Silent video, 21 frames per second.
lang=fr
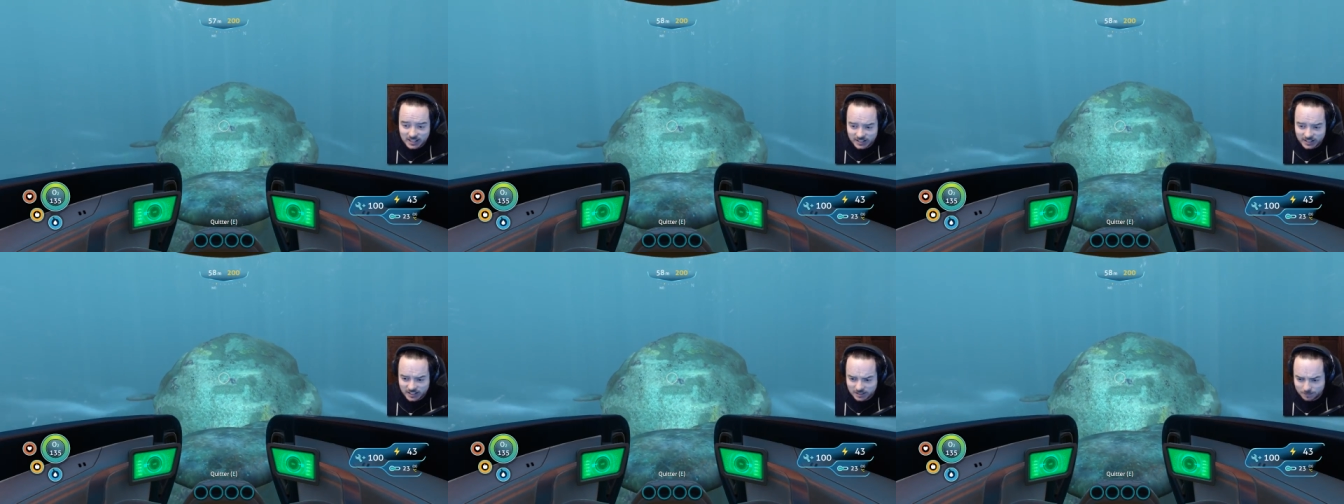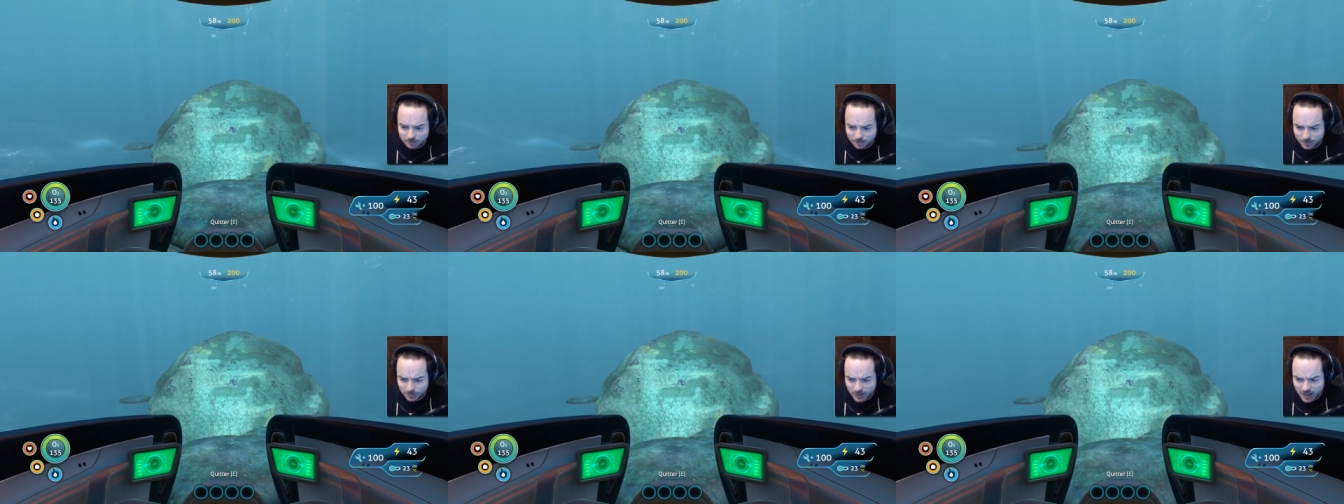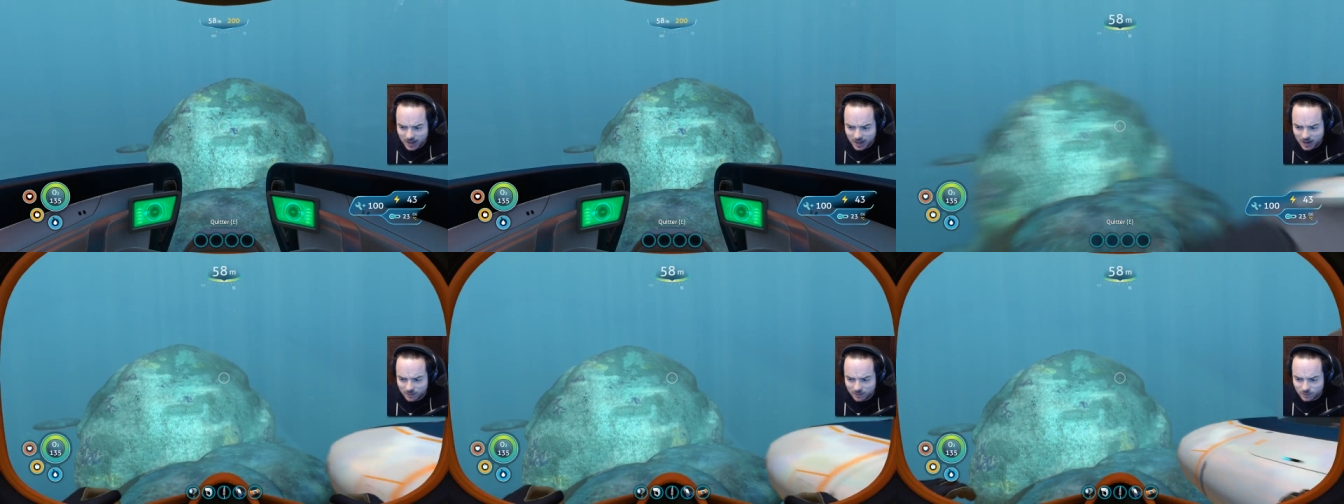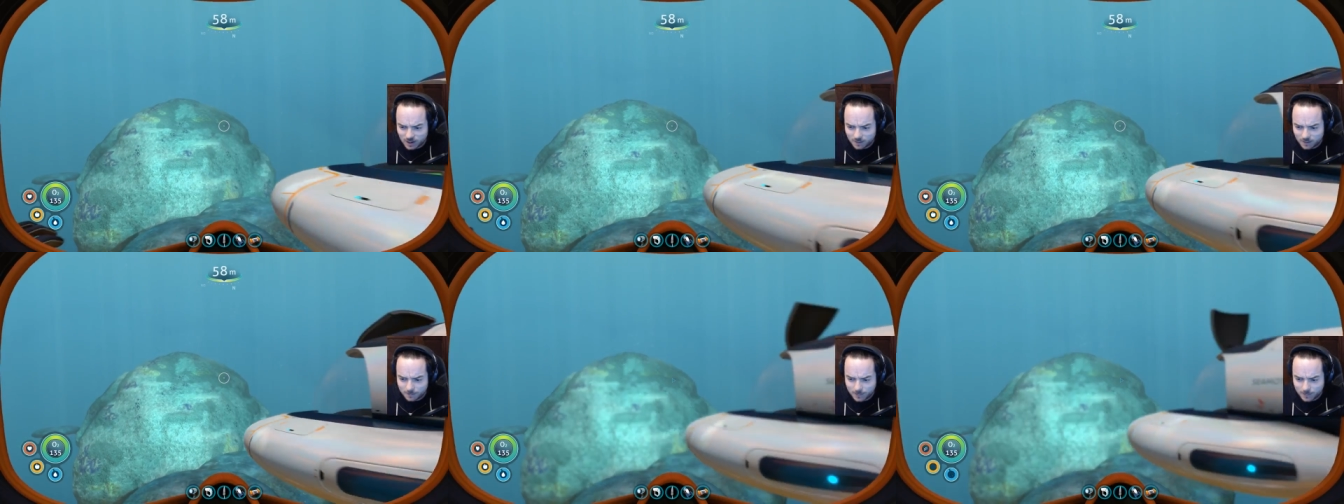J'espère
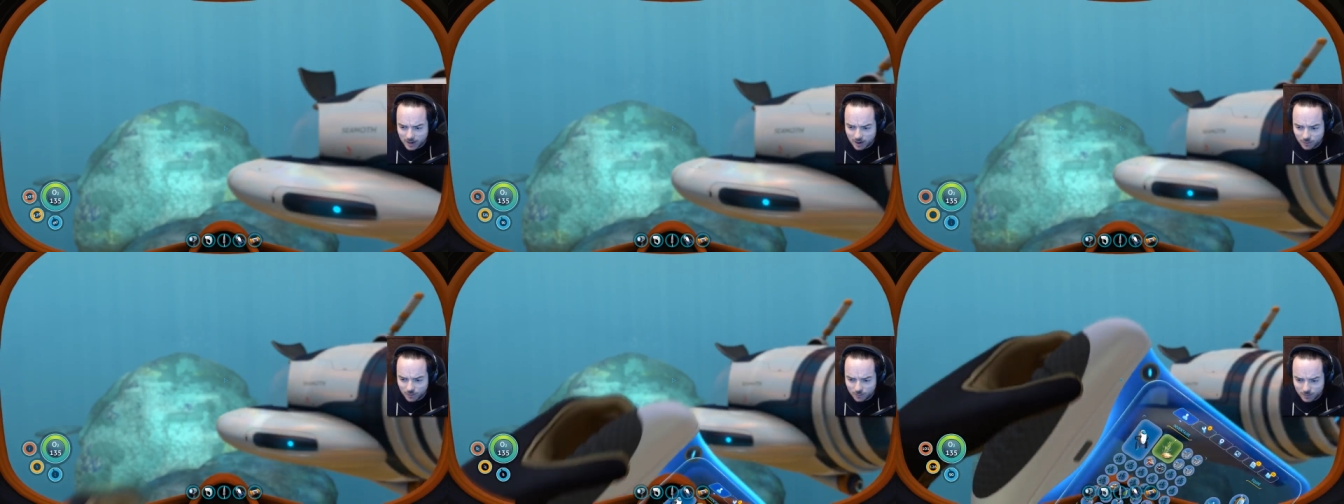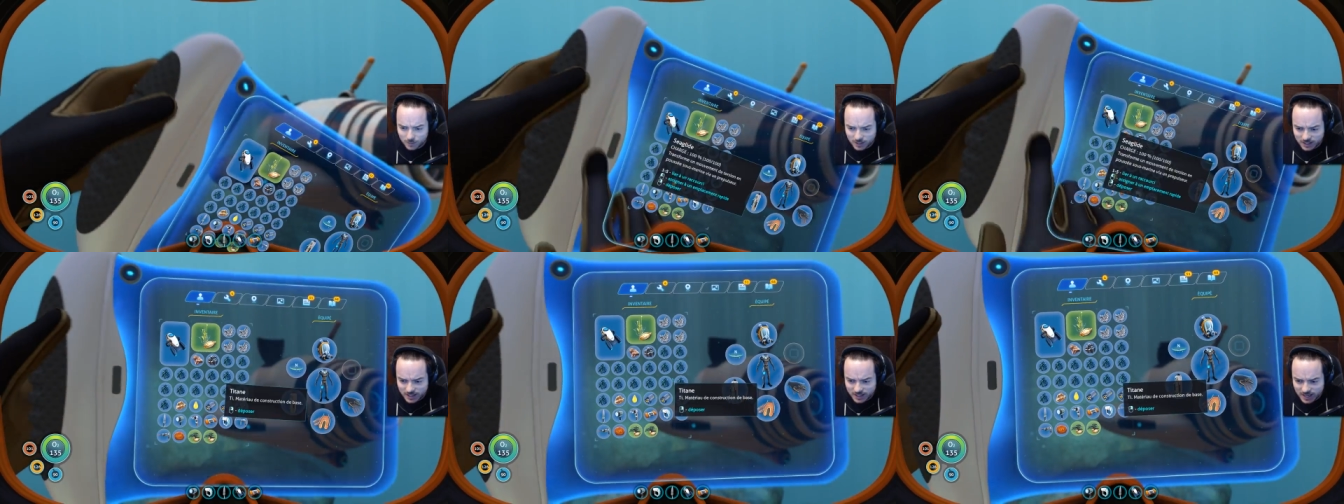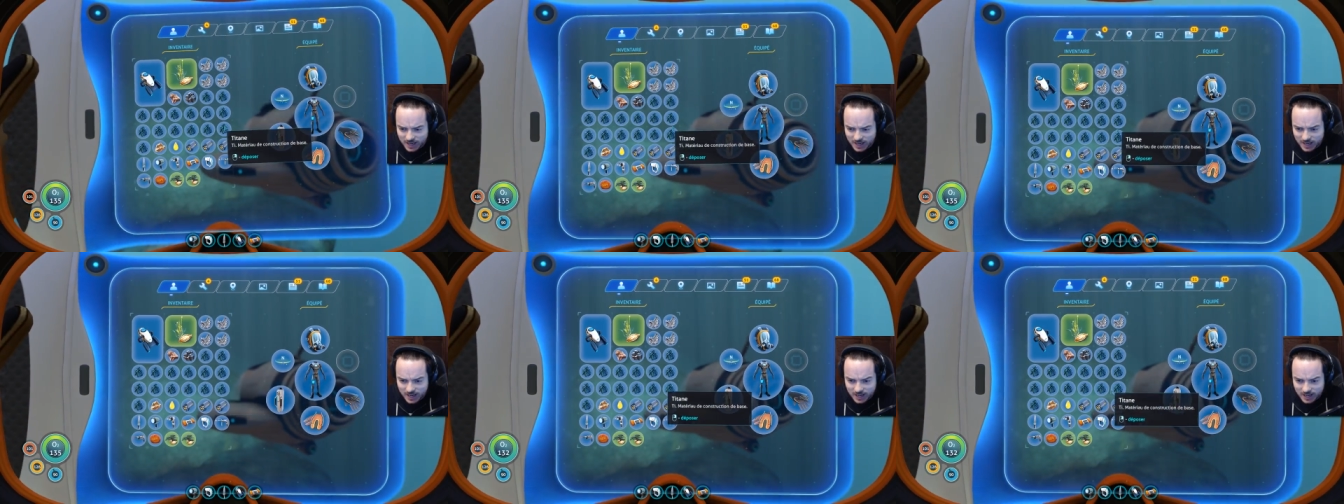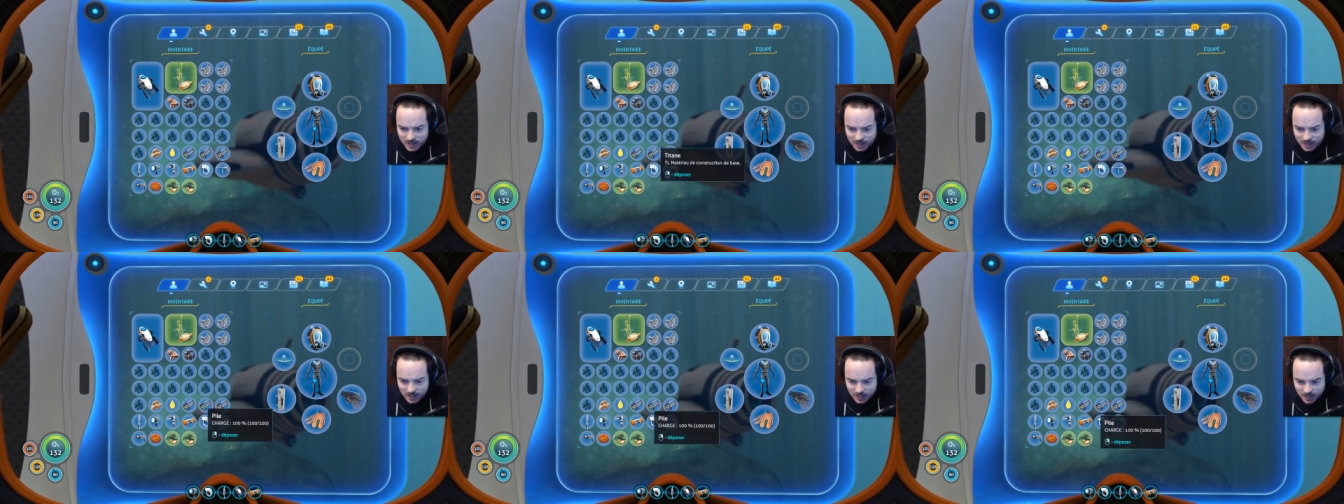avoir pas oublié
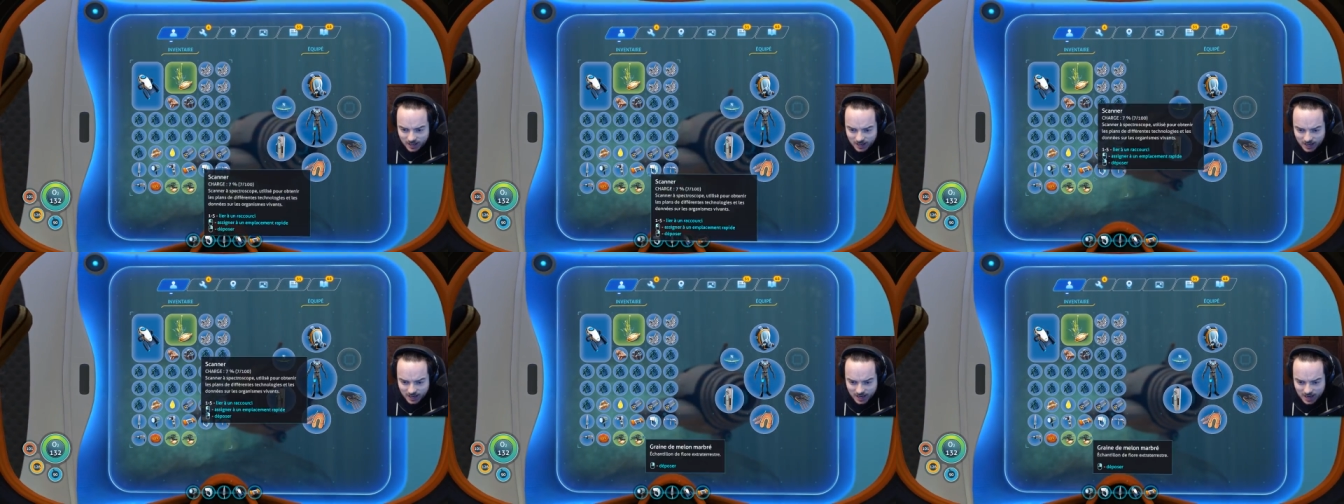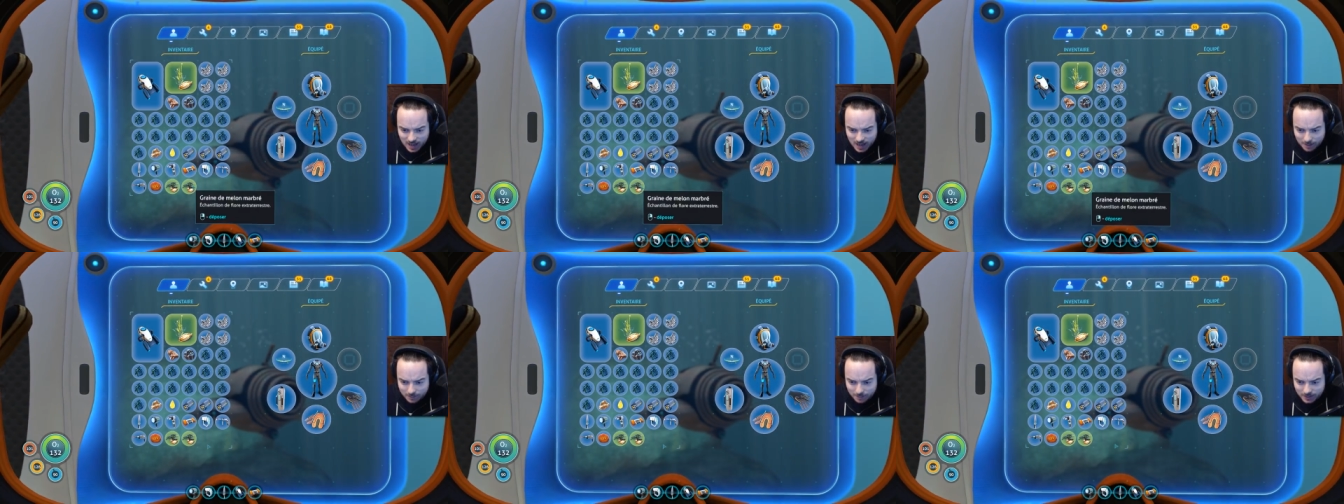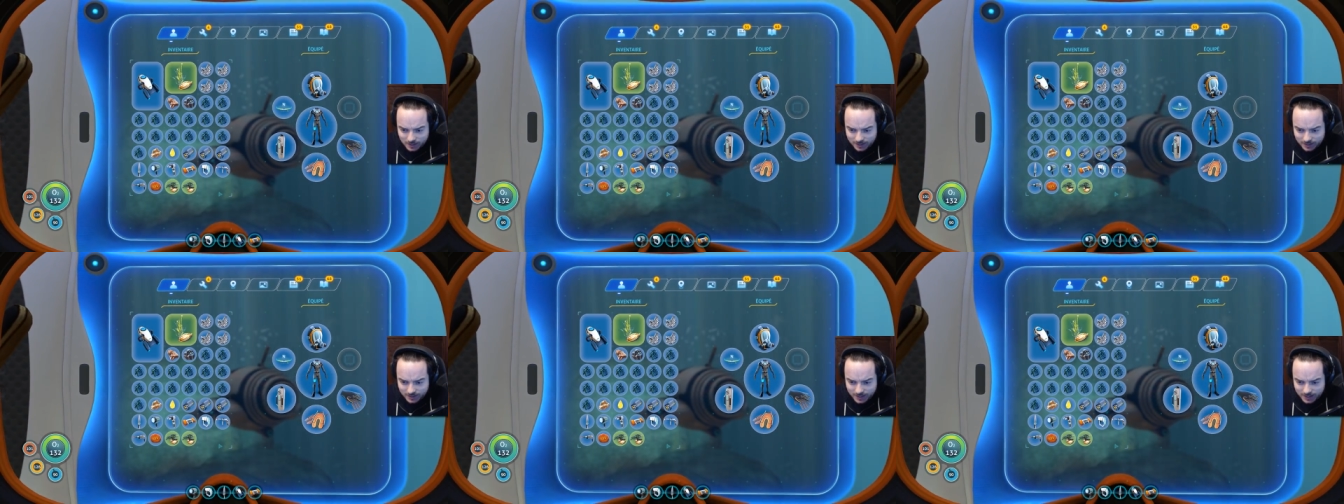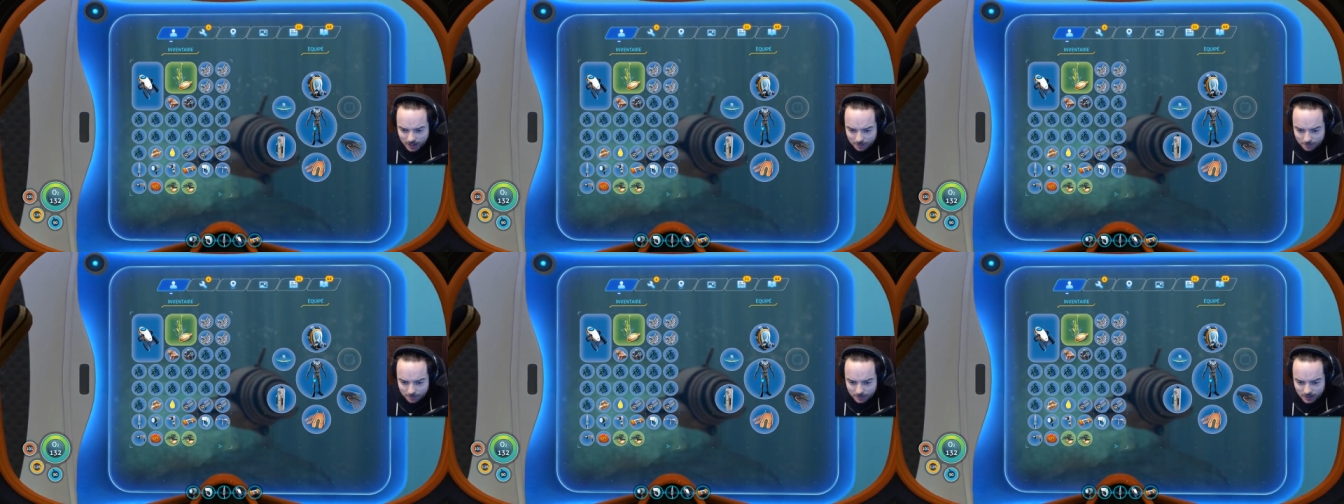
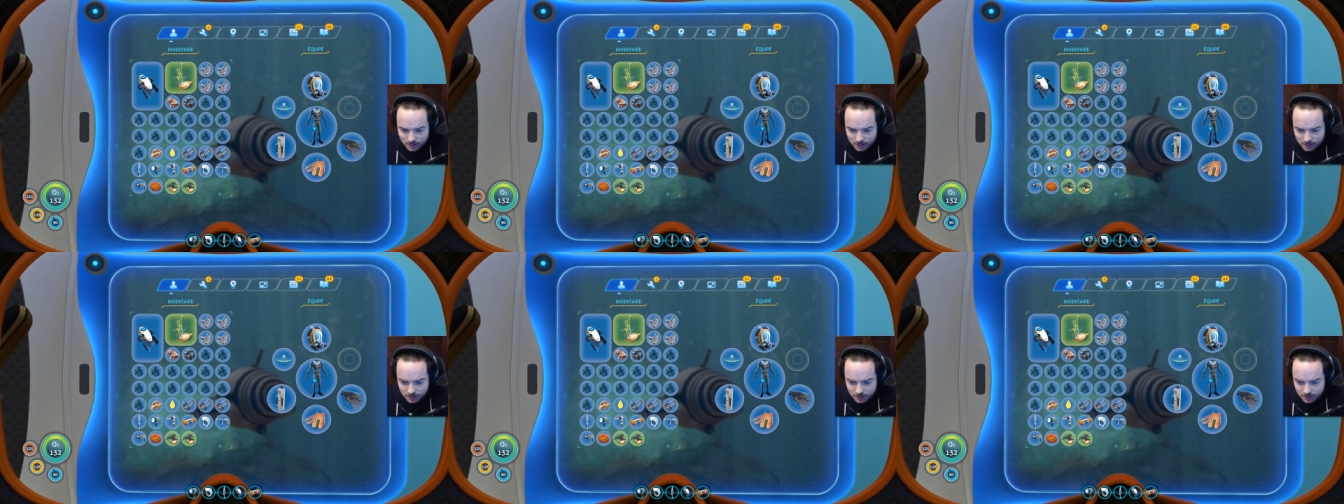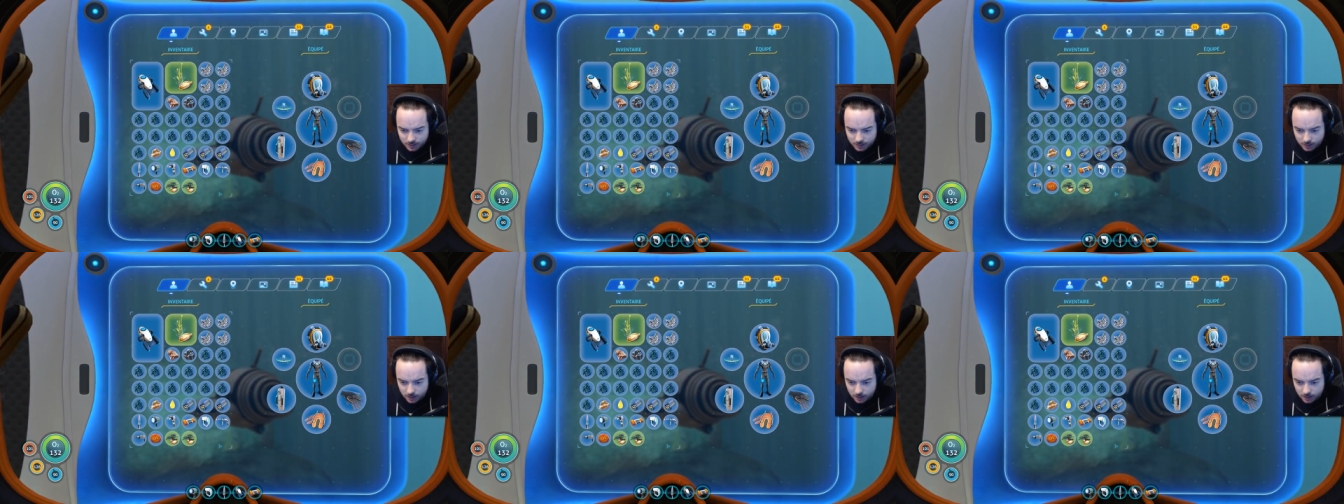l'habitabil...